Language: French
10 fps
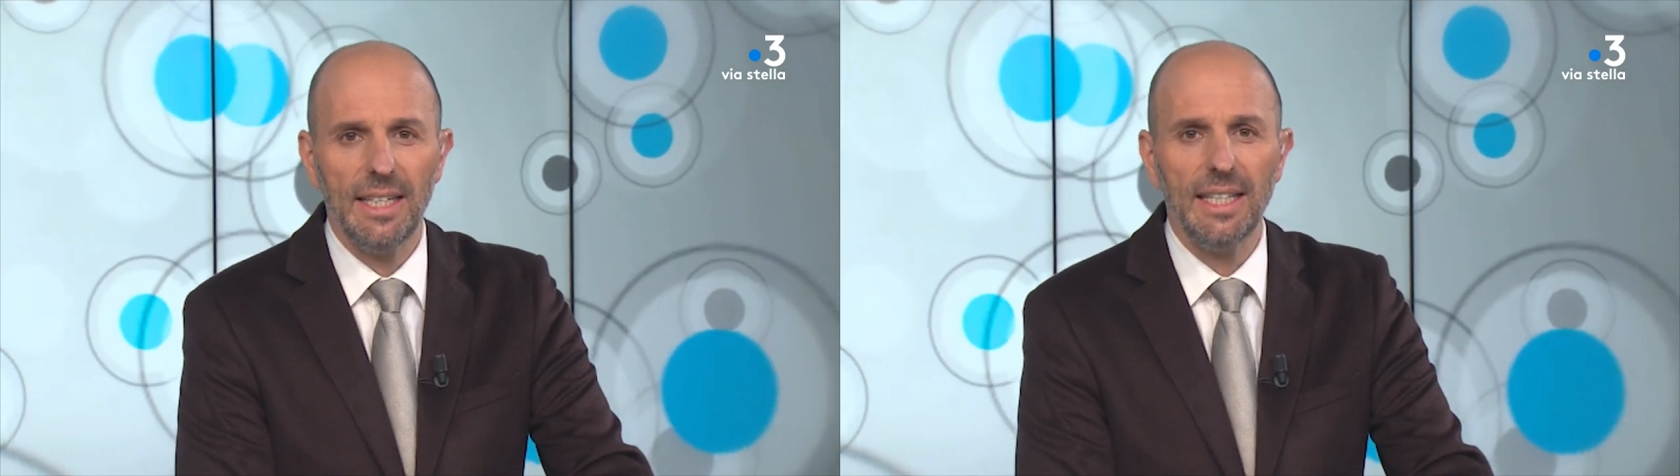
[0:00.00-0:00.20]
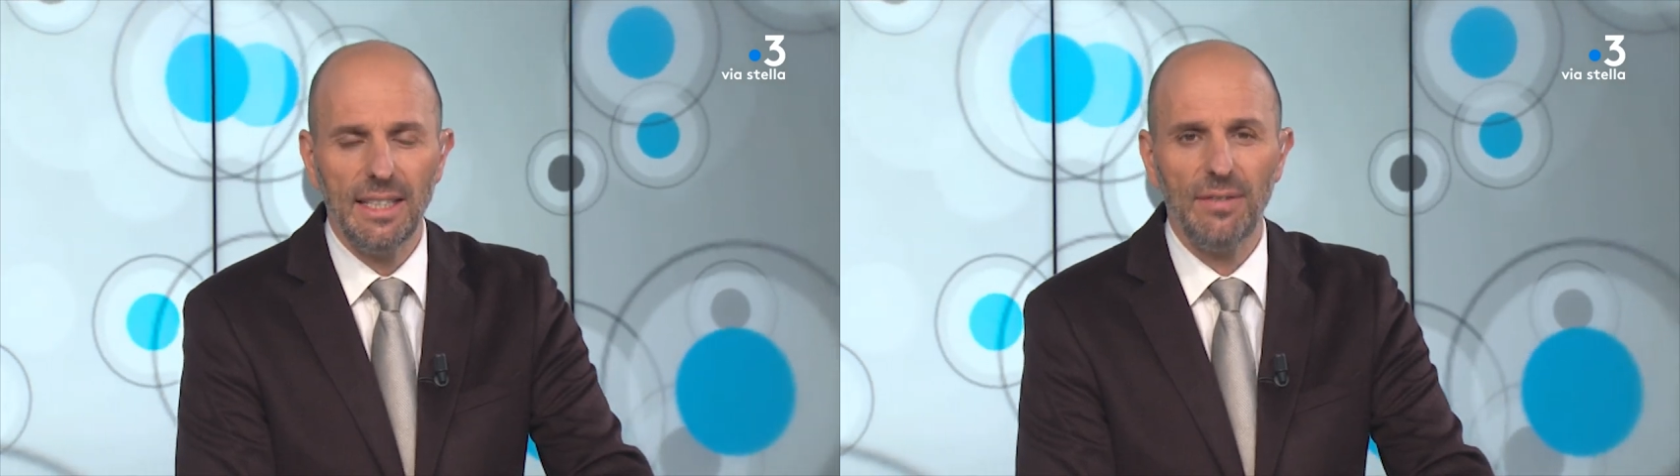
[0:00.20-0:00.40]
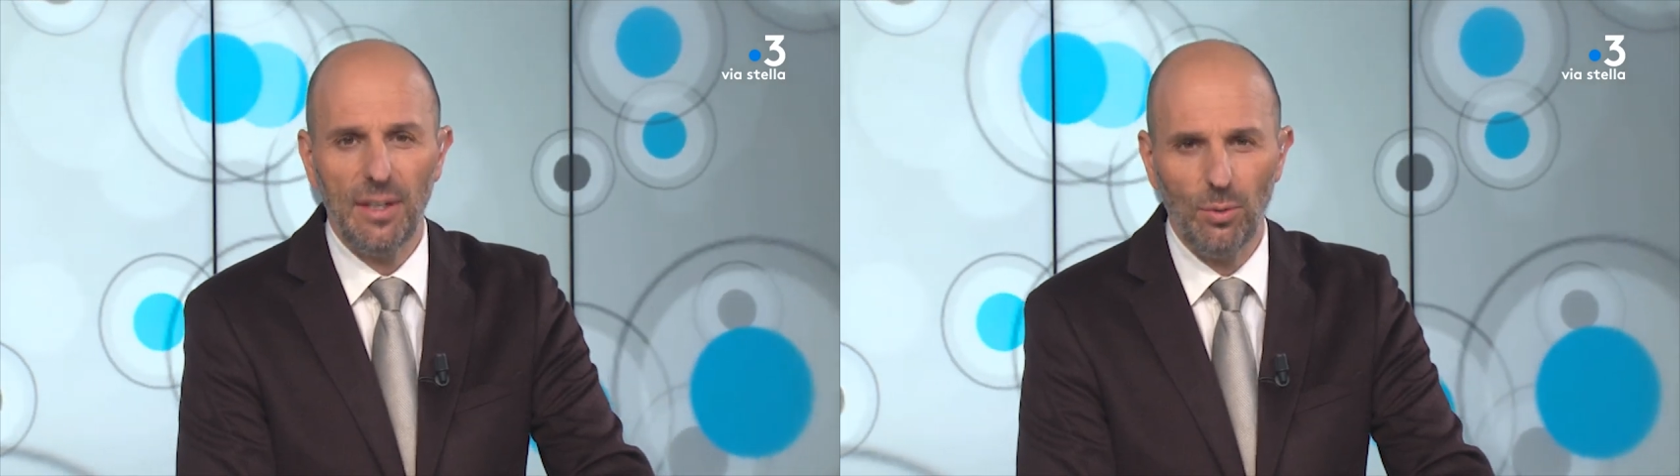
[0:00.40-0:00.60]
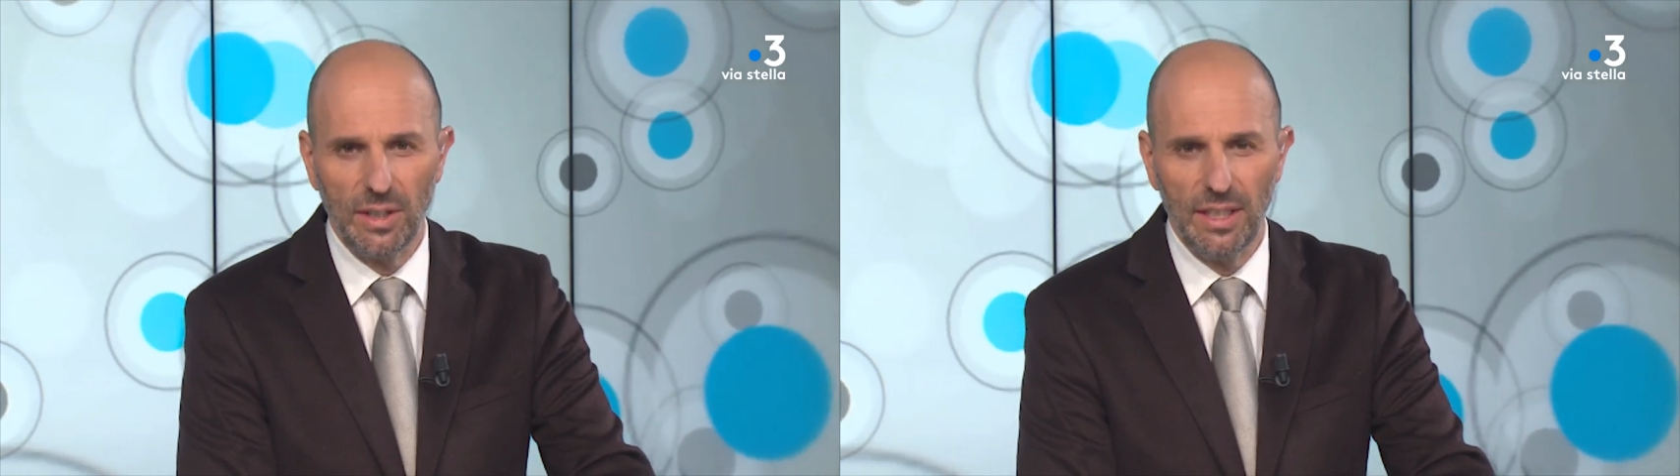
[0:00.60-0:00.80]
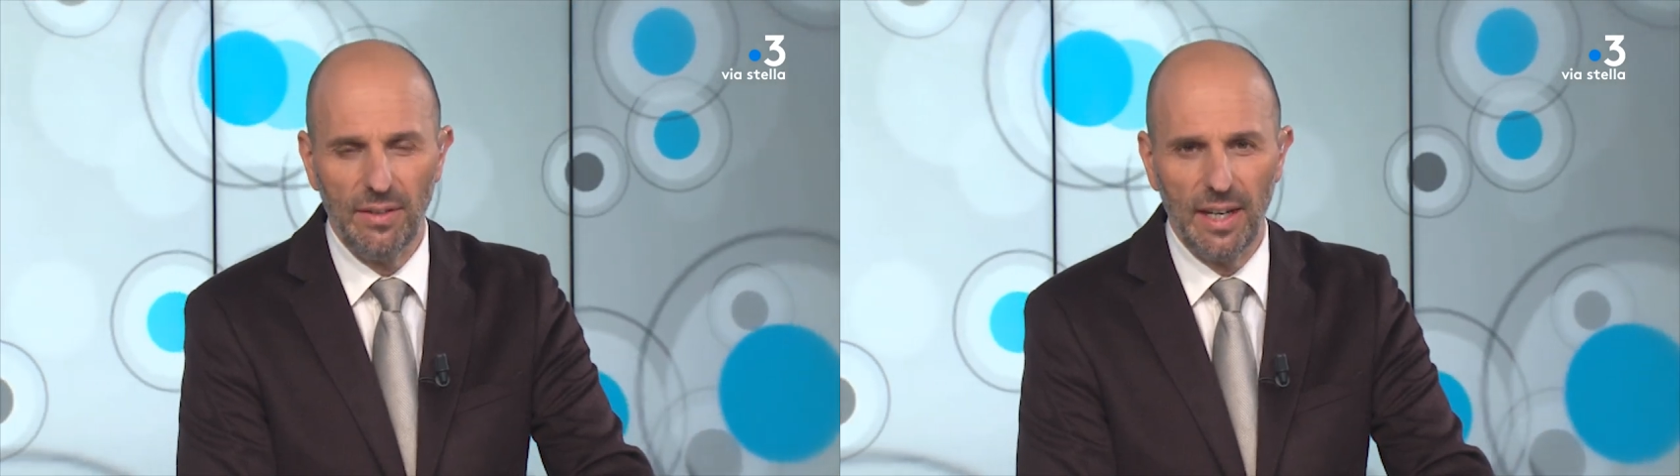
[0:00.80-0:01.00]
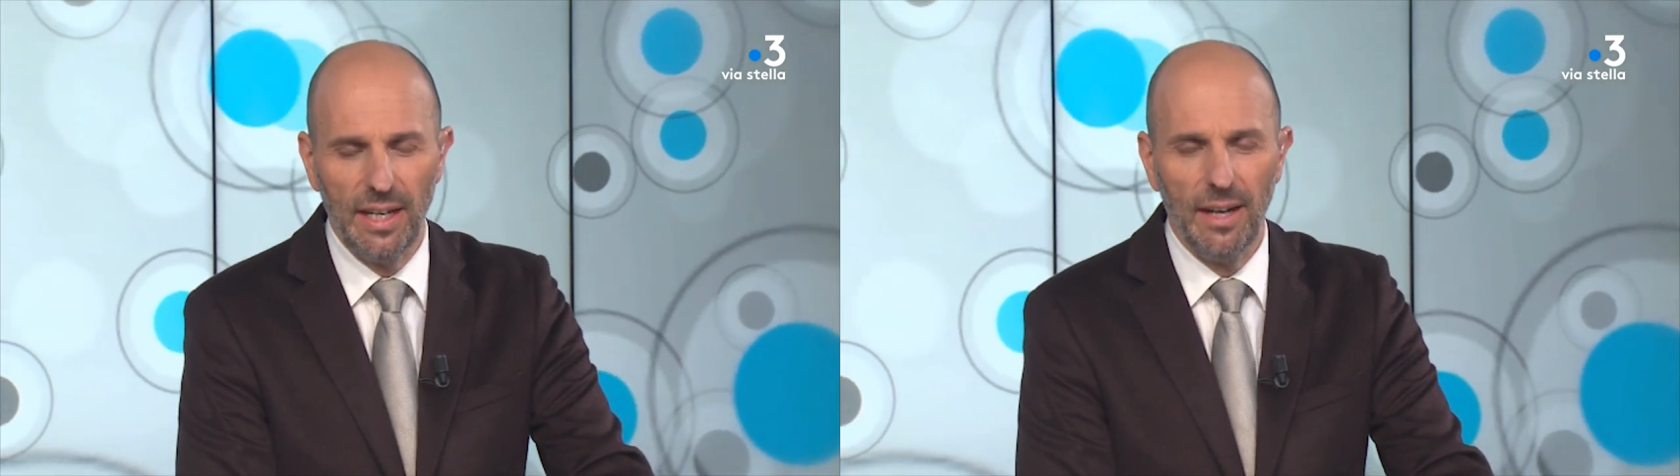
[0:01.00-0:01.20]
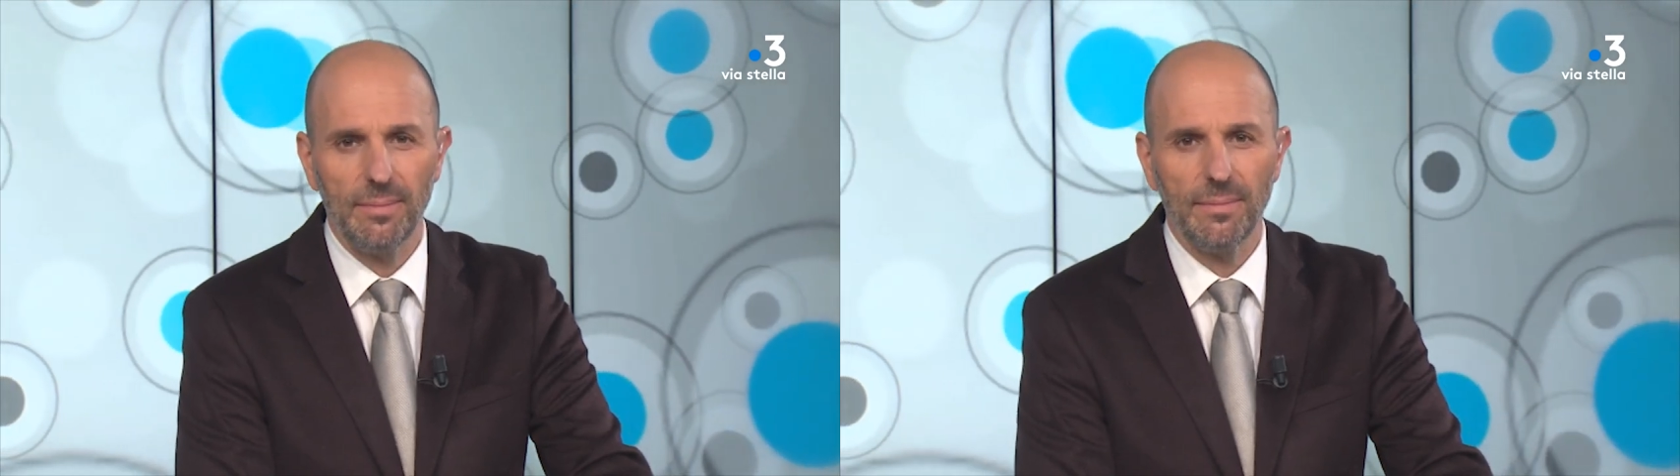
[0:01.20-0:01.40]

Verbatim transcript: et Tiffaine Urtis-Verrière